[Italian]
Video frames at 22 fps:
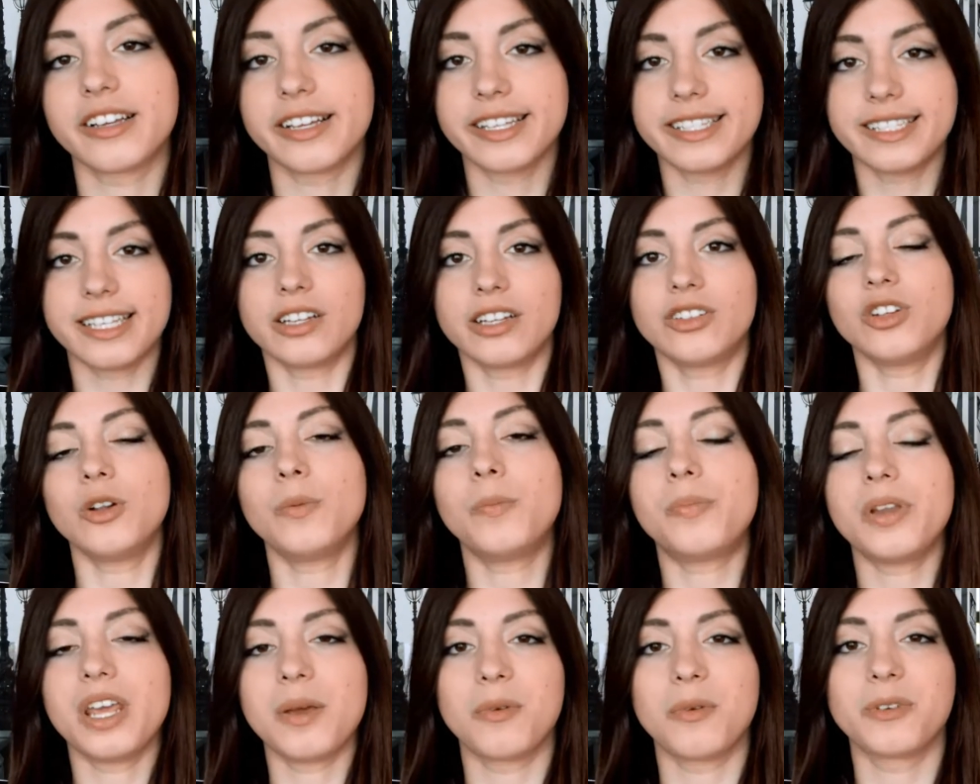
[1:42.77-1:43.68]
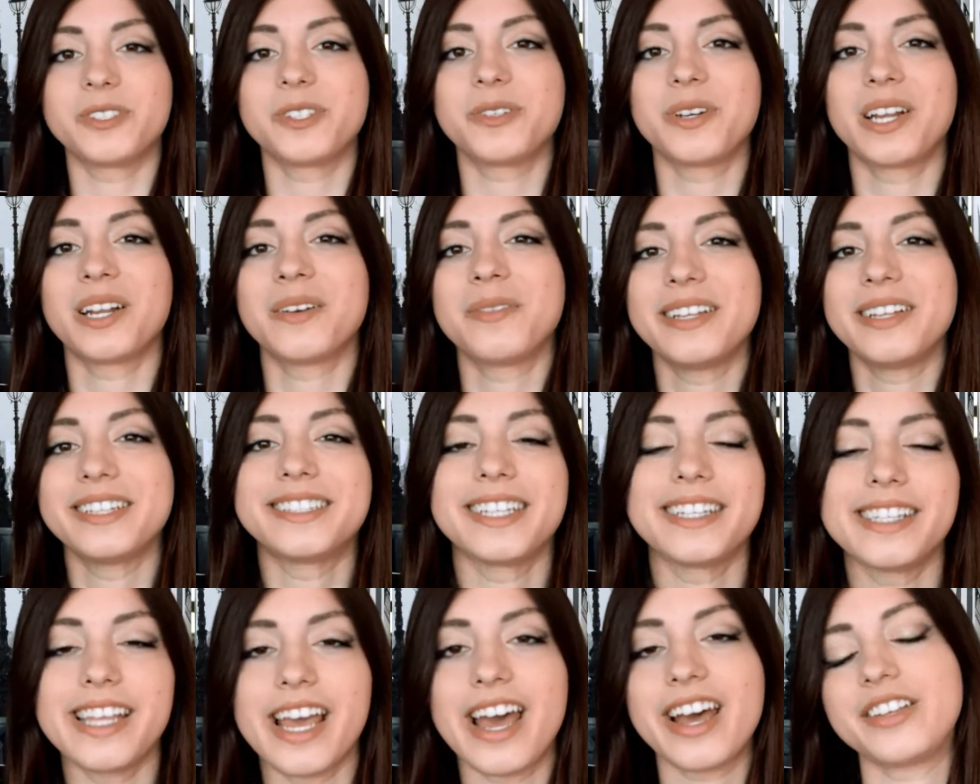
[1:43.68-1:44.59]
essendo il primo sicuramente
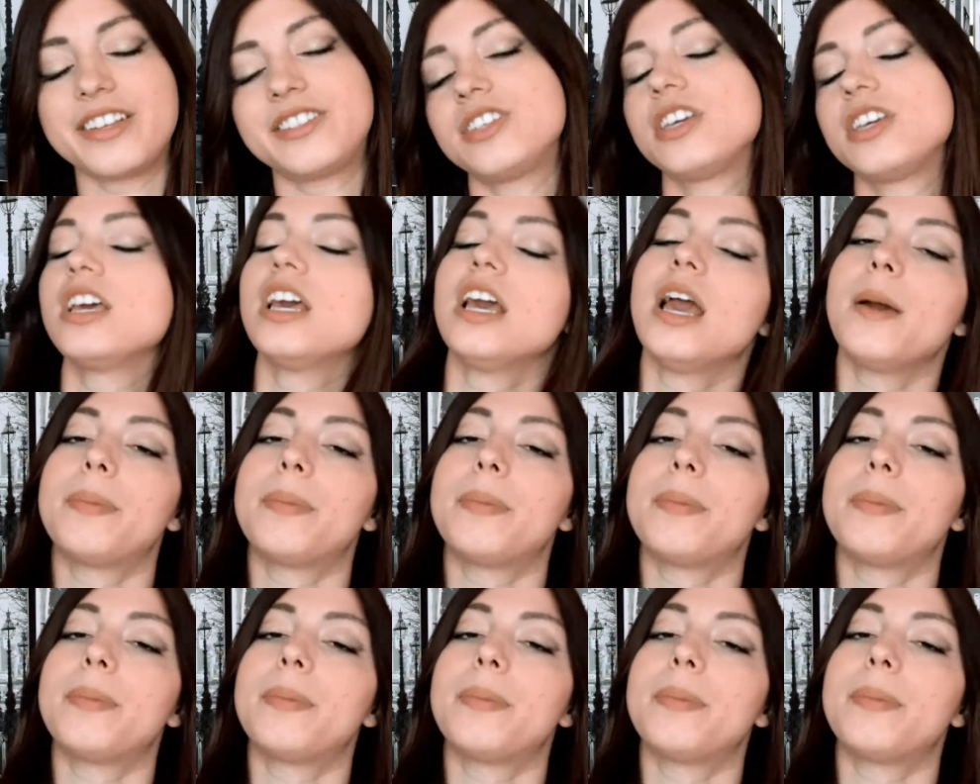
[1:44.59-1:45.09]
10,